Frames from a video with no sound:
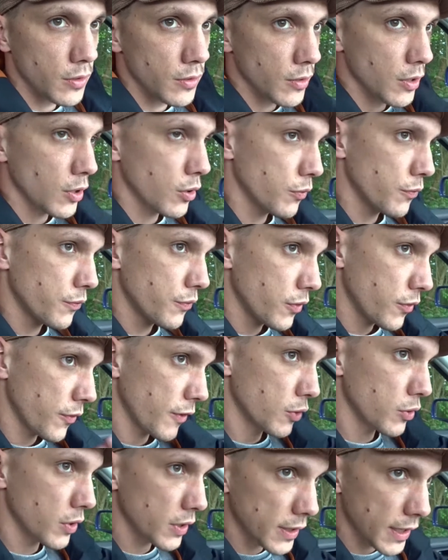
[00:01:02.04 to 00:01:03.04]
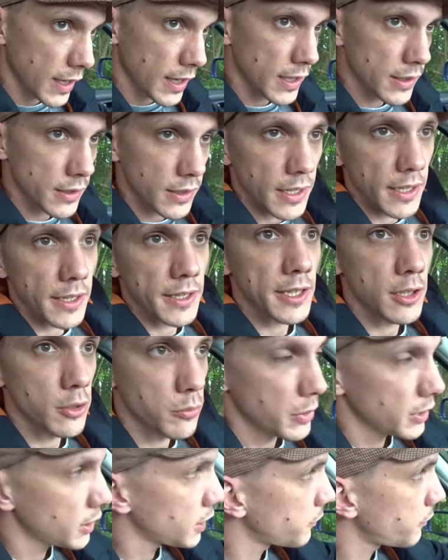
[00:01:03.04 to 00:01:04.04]
auf 200 Grad ein
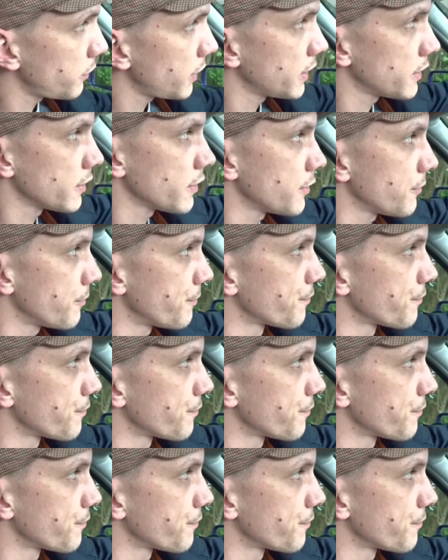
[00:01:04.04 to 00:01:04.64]
Kilometer entfernt ist.